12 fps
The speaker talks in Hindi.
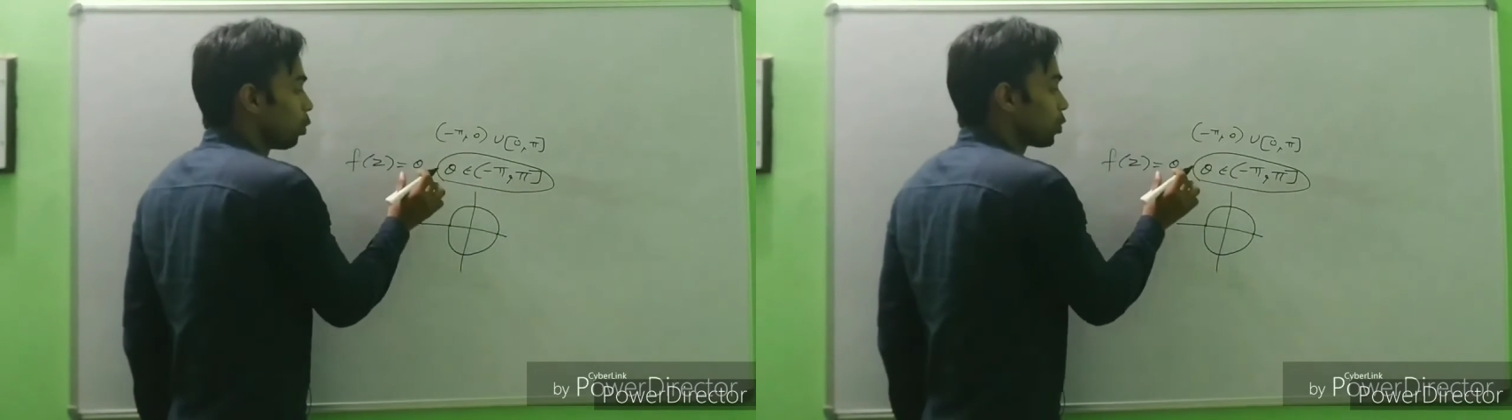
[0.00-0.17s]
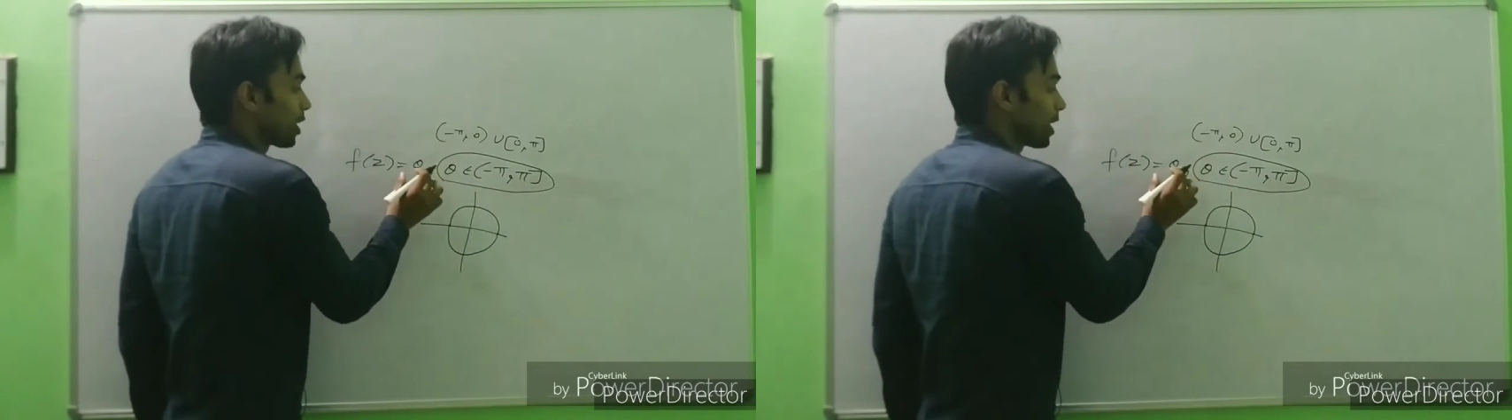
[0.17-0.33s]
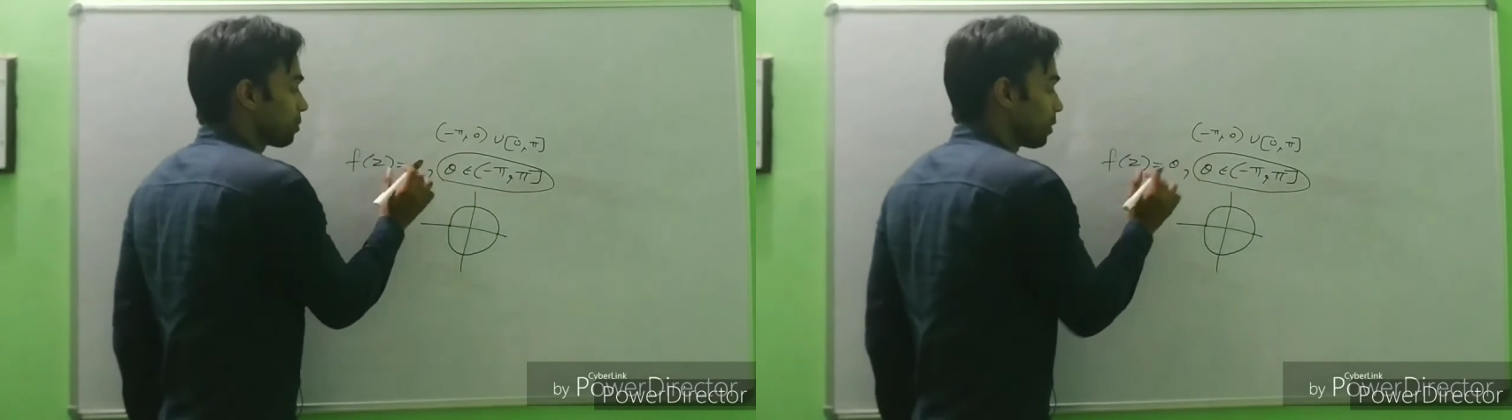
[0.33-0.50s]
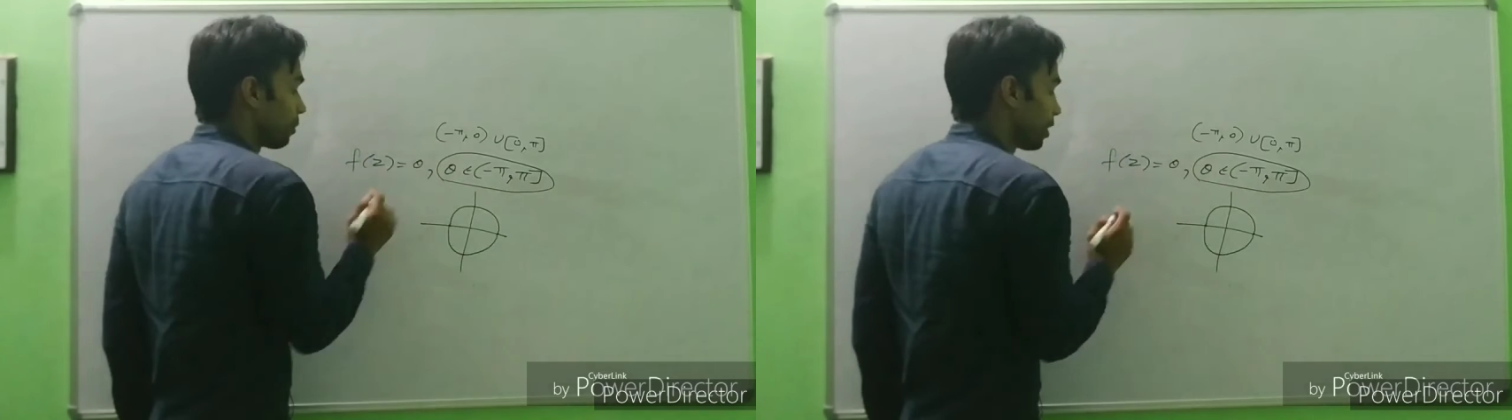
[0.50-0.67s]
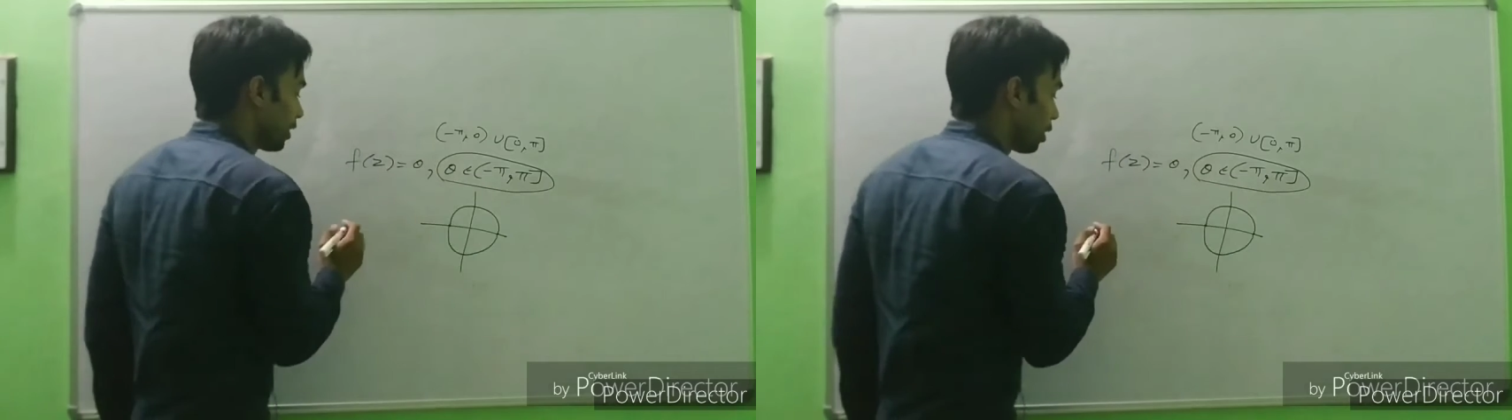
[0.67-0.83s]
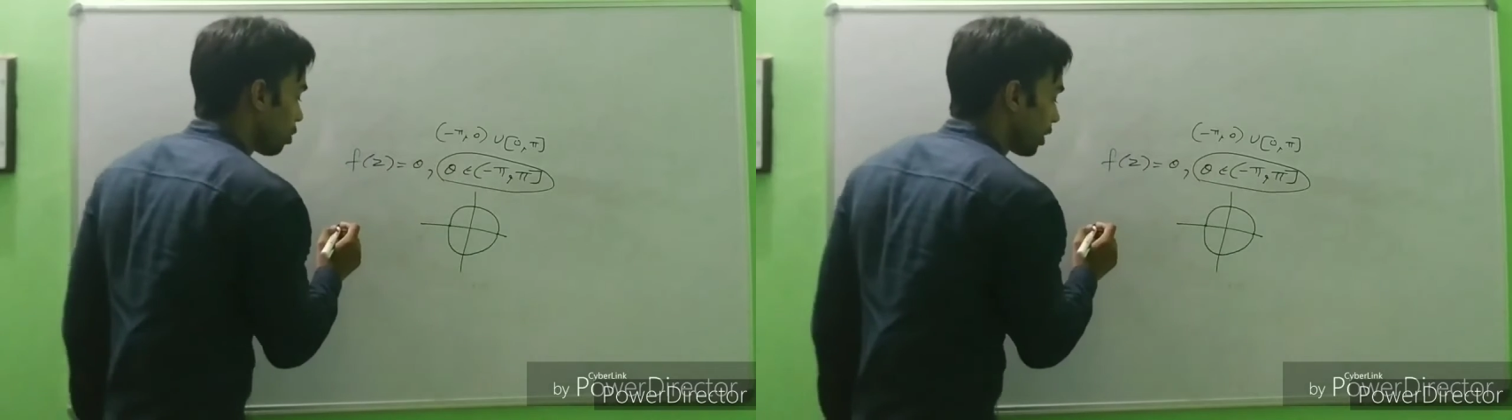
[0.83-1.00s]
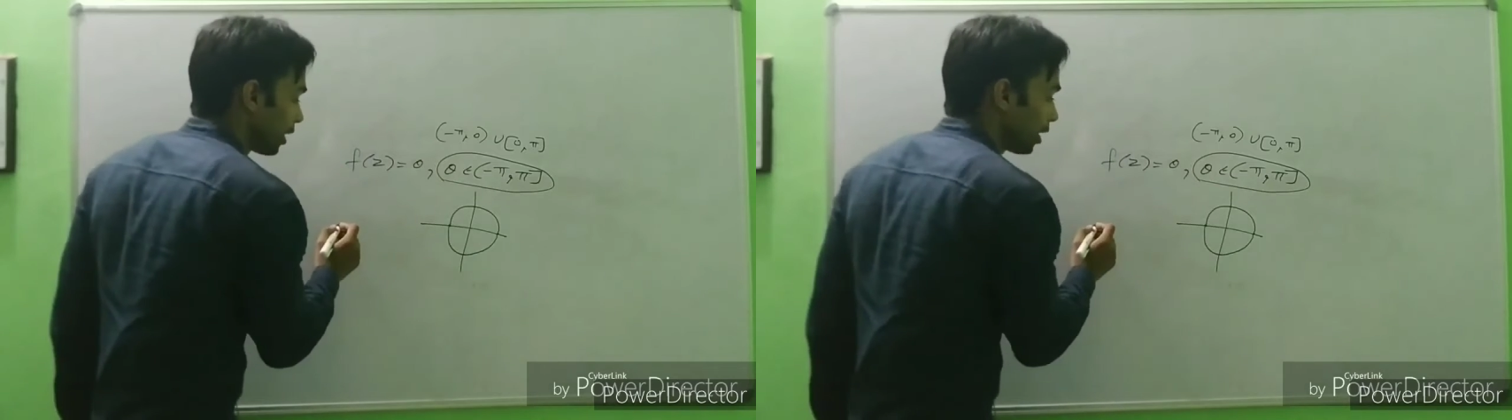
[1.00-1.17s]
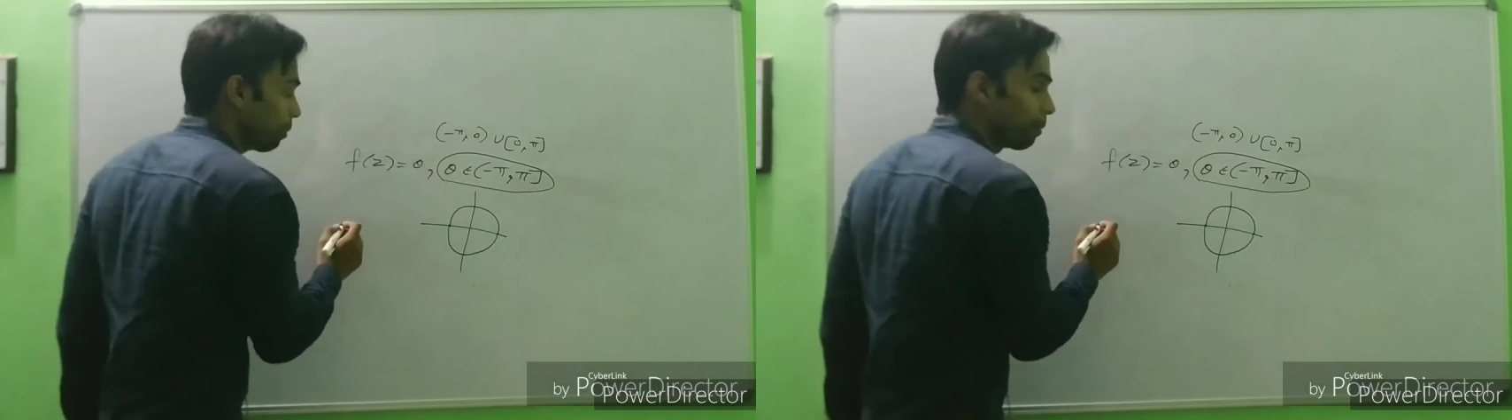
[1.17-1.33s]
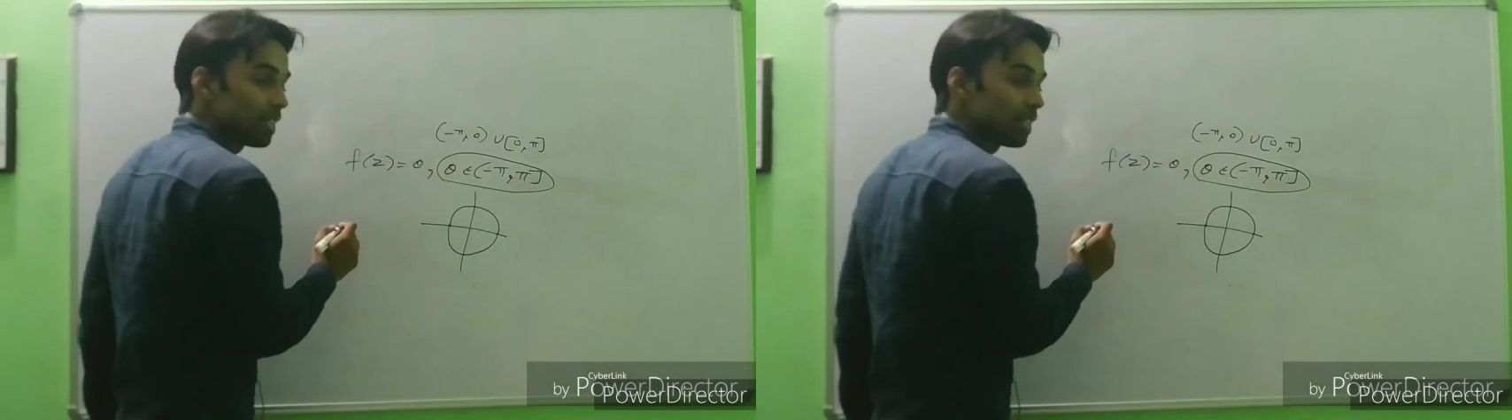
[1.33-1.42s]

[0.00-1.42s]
उस केस में हम थीटा हो देंगे